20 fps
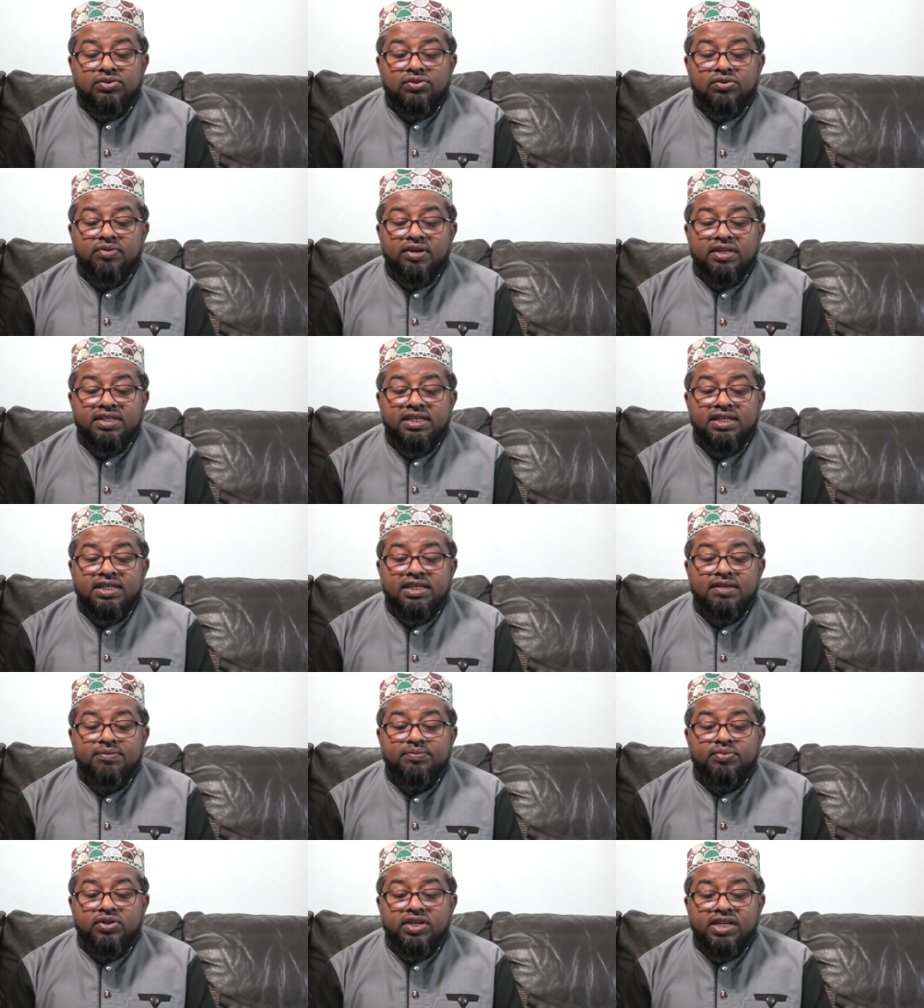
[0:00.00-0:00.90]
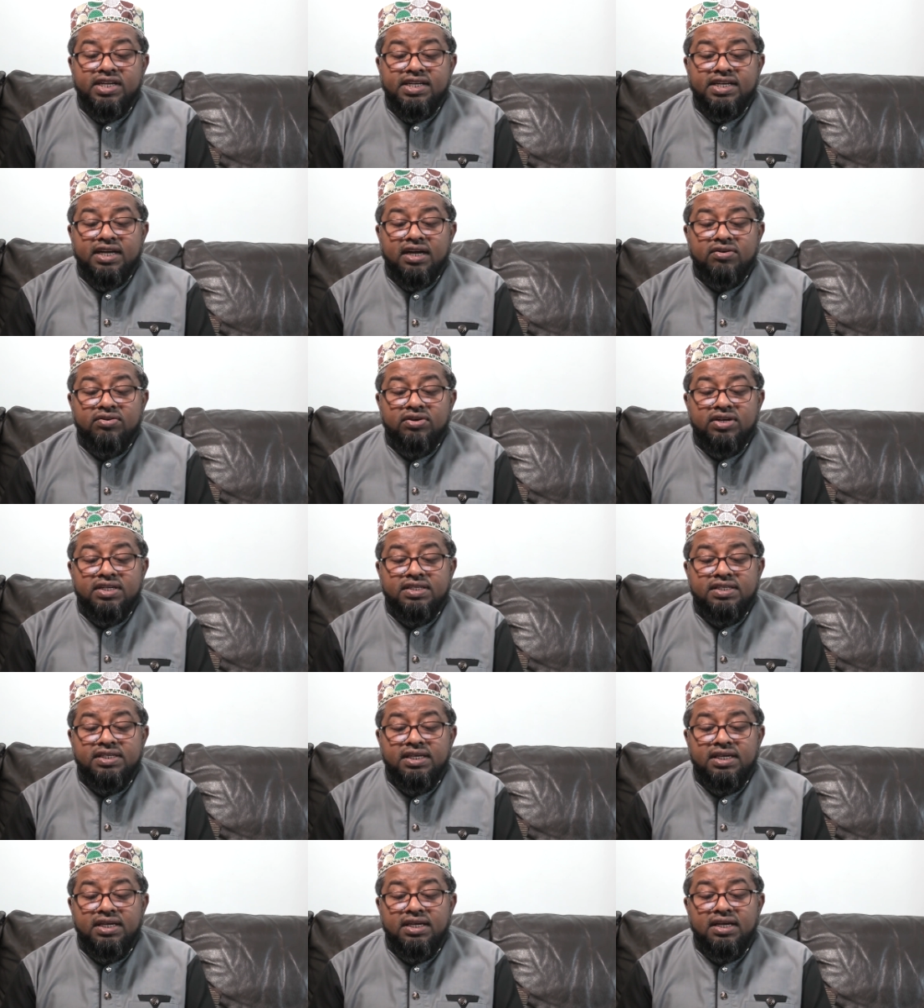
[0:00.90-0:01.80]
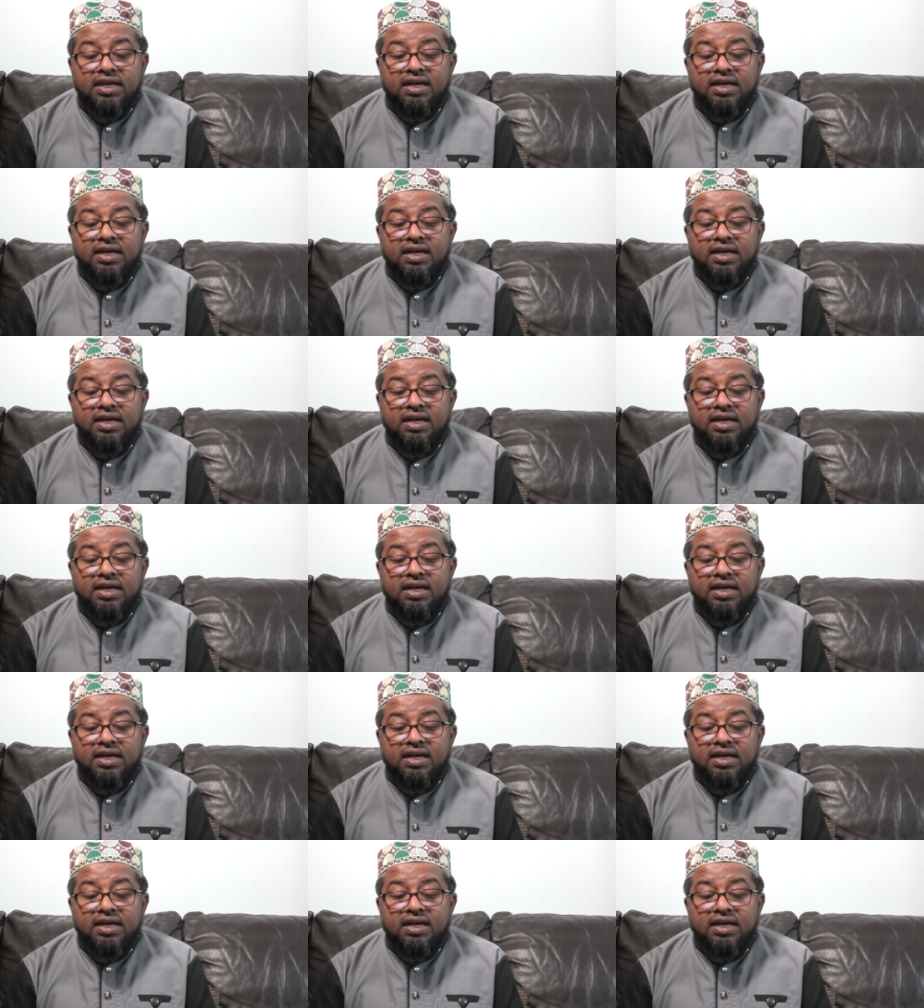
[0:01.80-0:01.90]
তোমাদেরকে পরীক্ষা করেছি